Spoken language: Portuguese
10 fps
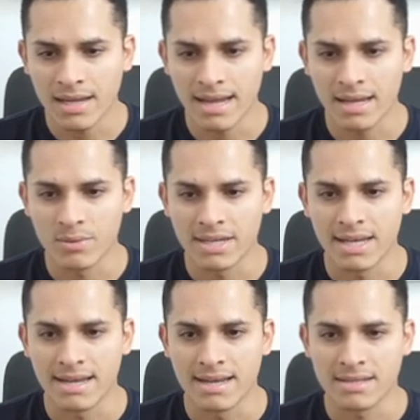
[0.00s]
Quero
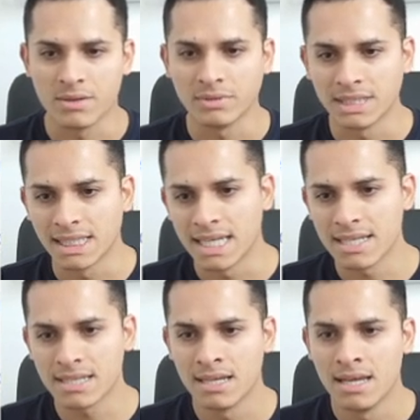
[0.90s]
aqui a questão
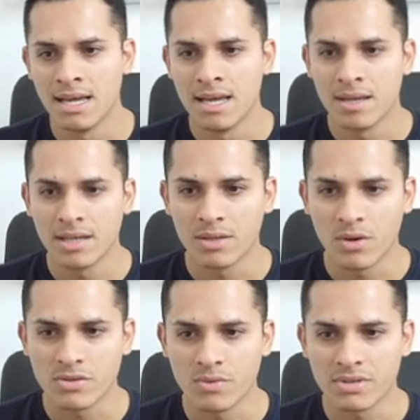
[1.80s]
3, que
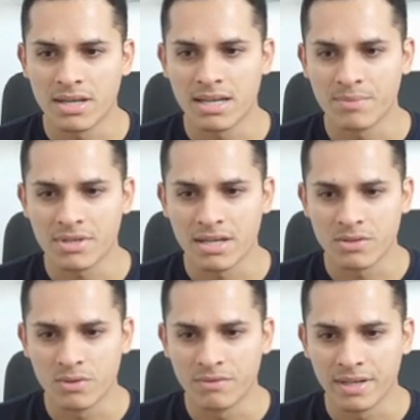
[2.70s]
nós conseguimos
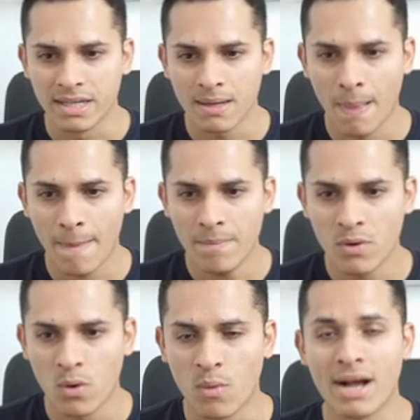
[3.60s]
resolver
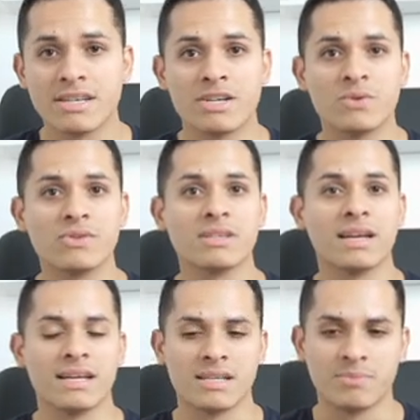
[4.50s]
com o artigo
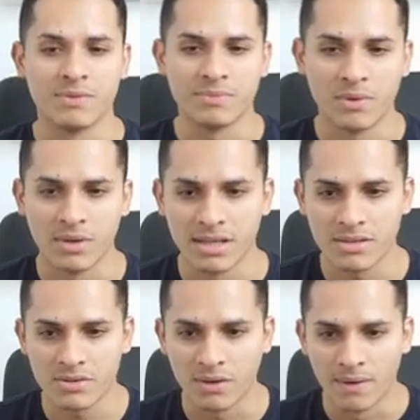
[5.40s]
7 Olha
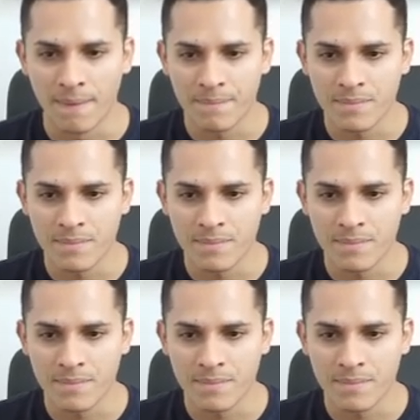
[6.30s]
só,